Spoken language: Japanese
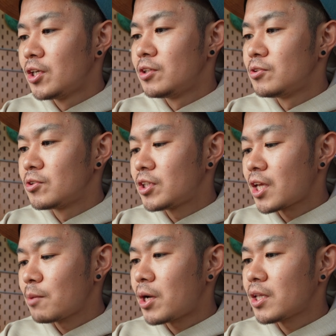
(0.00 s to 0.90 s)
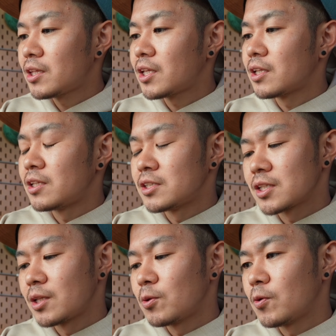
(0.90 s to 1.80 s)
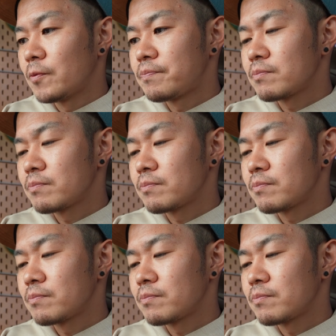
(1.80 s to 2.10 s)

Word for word: う期待もあったんですけど、